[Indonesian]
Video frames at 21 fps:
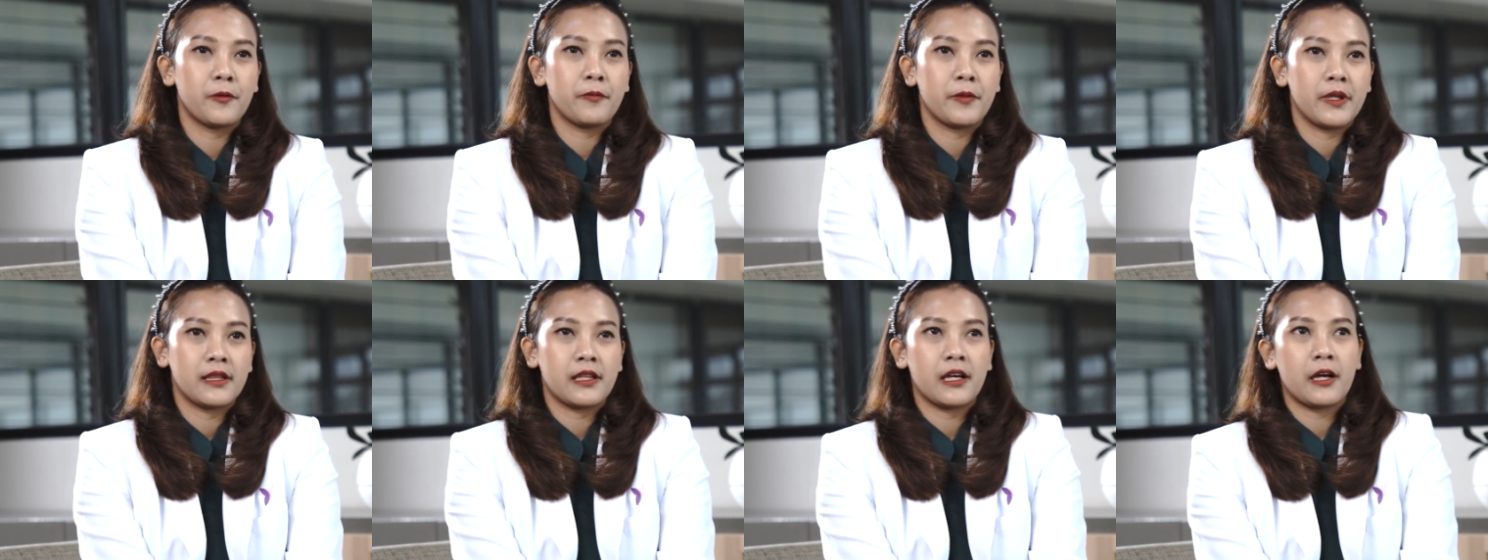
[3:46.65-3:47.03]

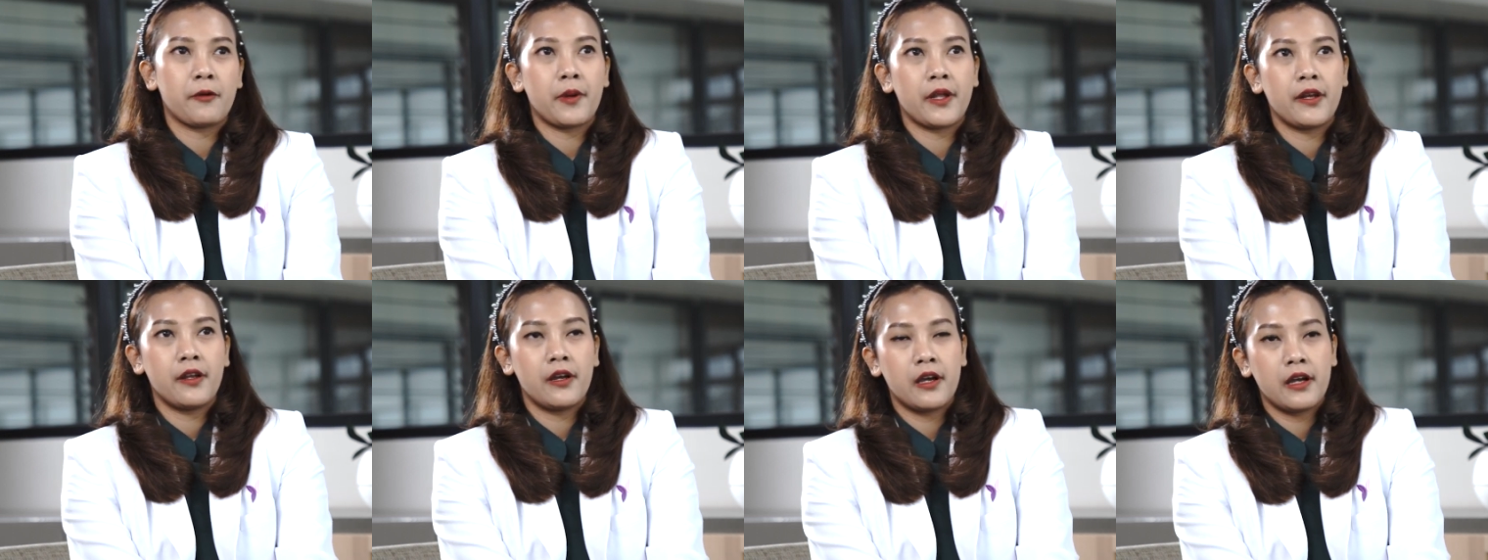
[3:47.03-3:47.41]
meminta
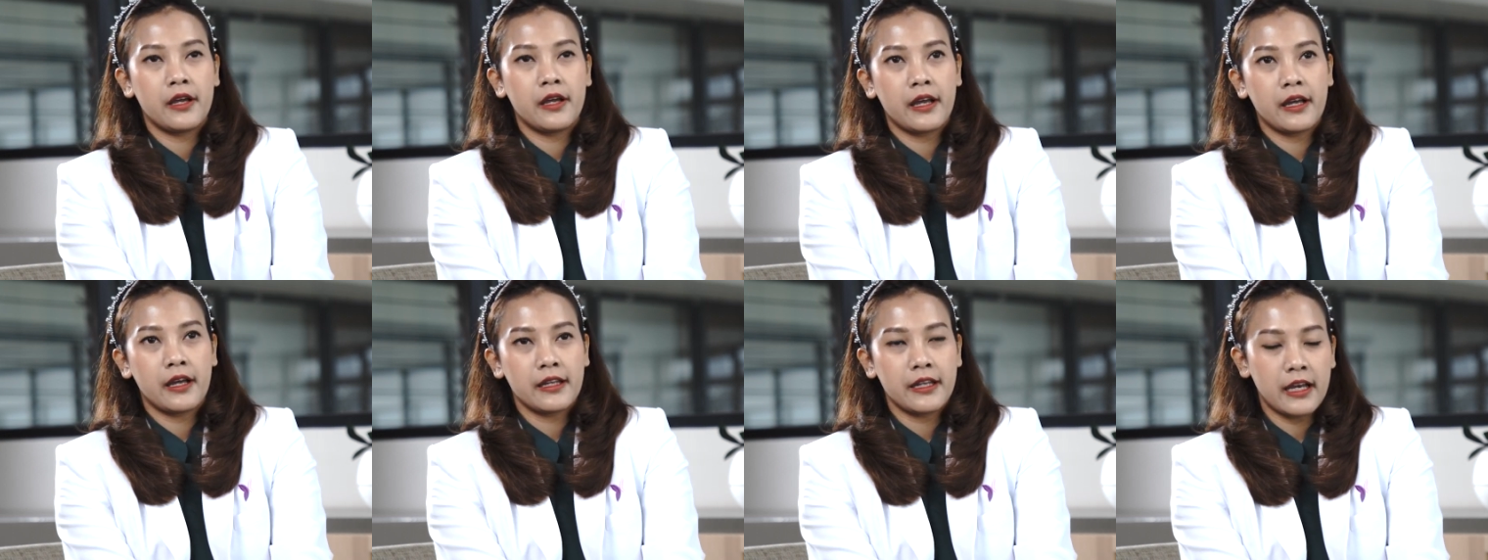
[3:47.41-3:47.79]

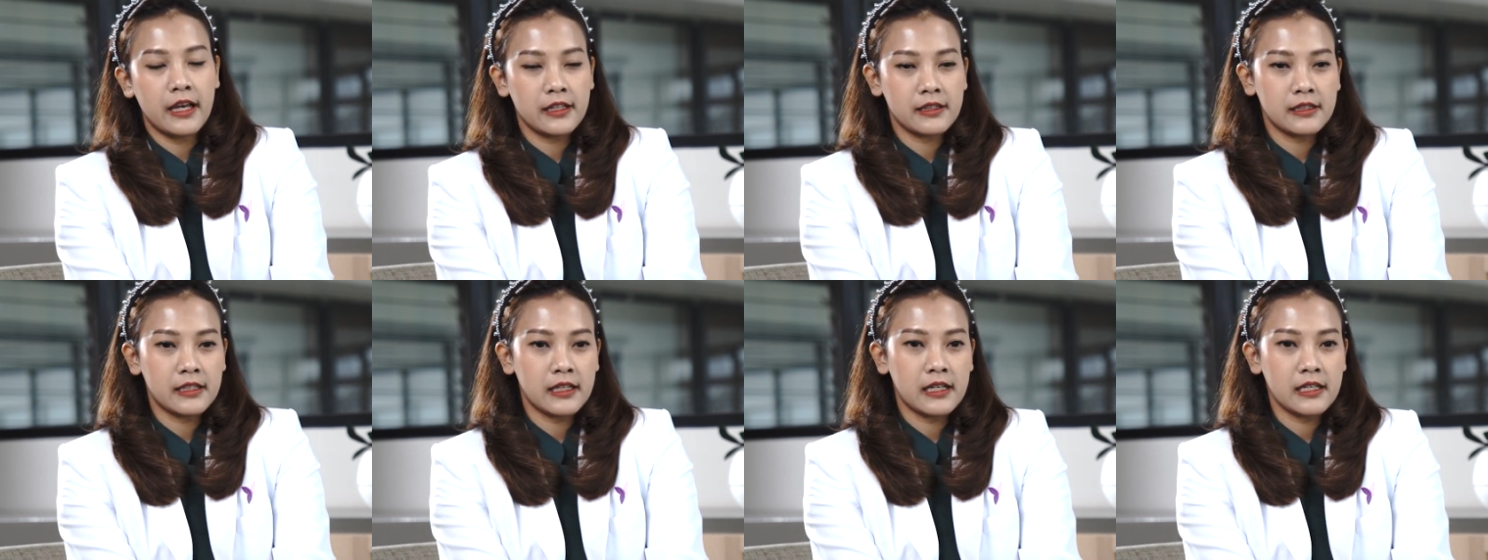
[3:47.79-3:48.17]
kepada yang di
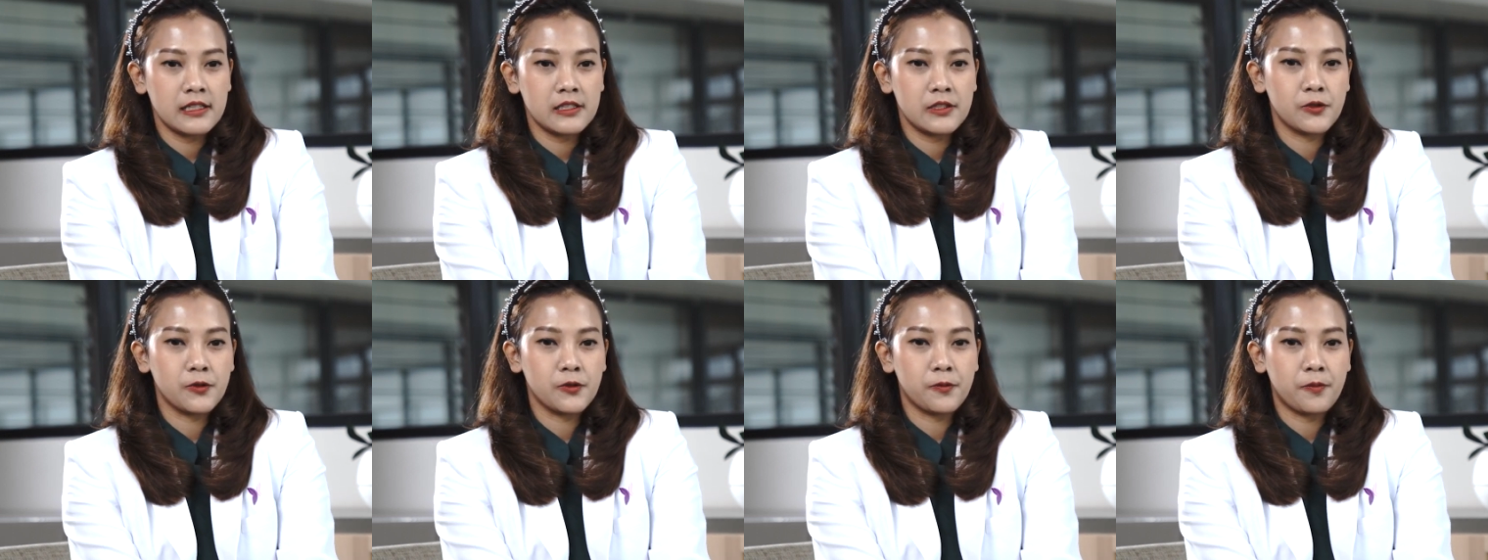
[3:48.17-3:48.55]

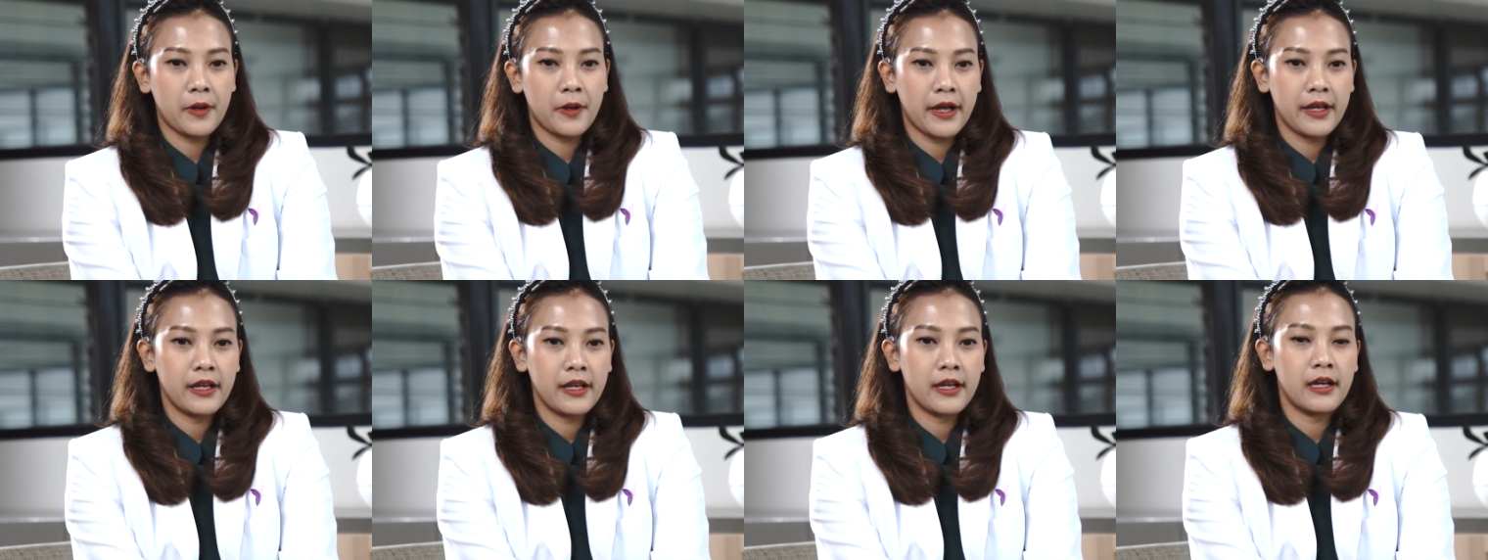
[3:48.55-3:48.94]
atas
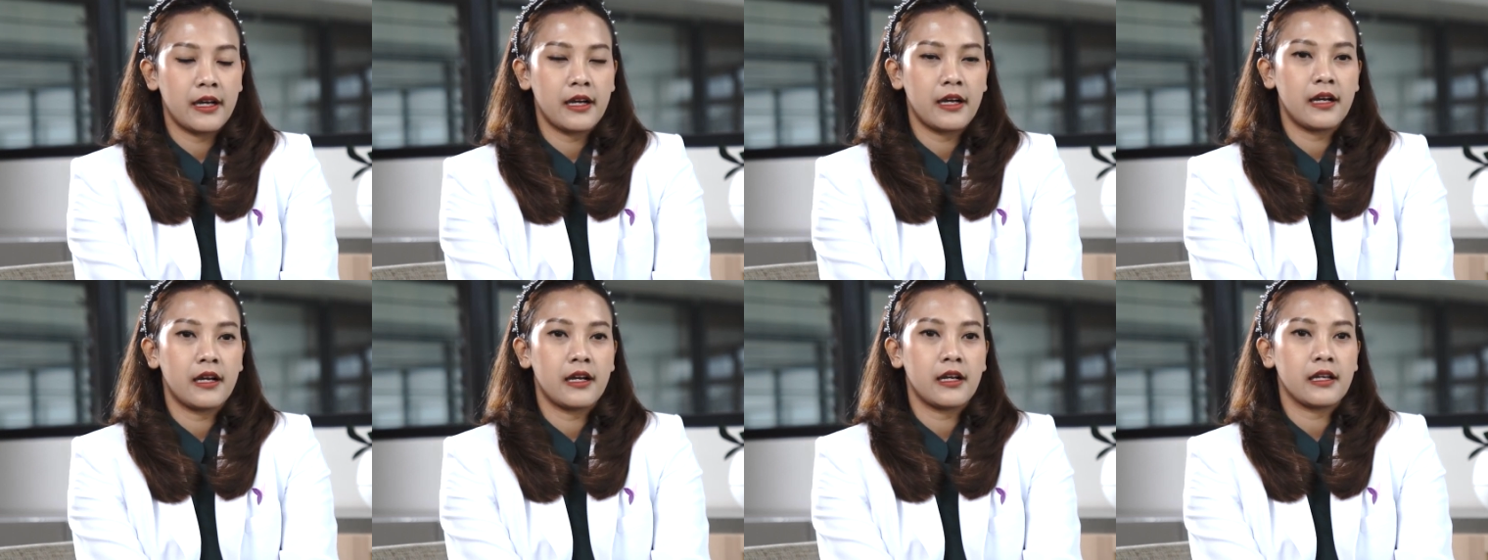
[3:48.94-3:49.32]

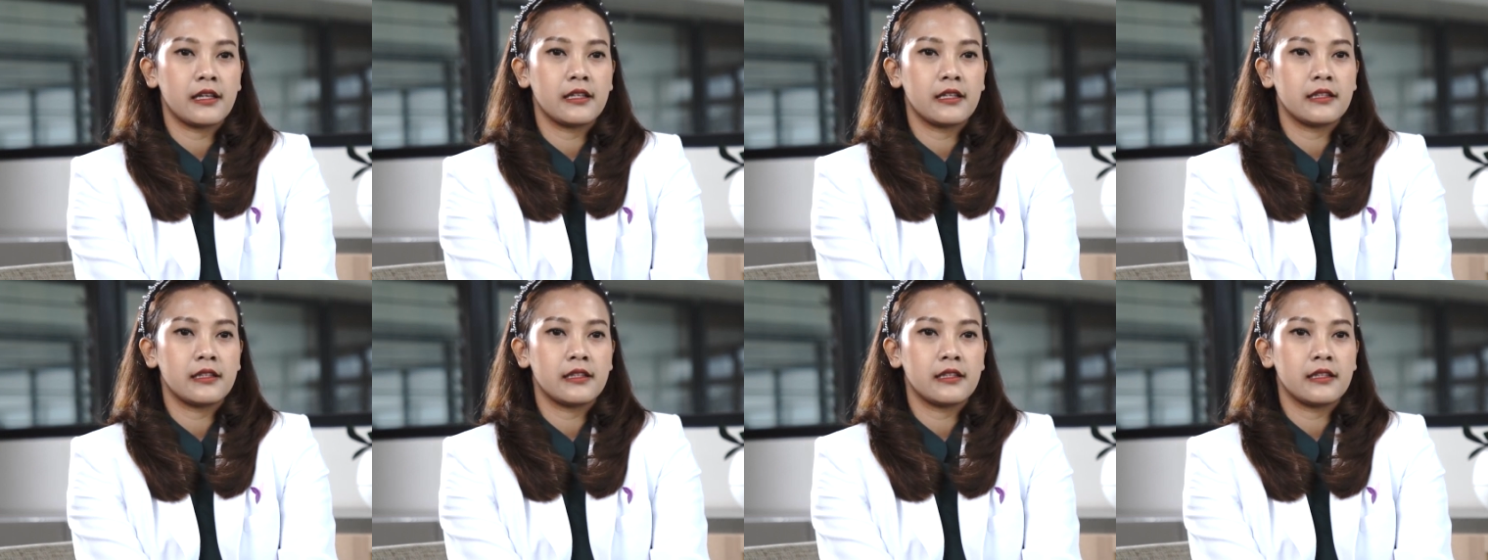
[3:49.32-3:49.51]
supaya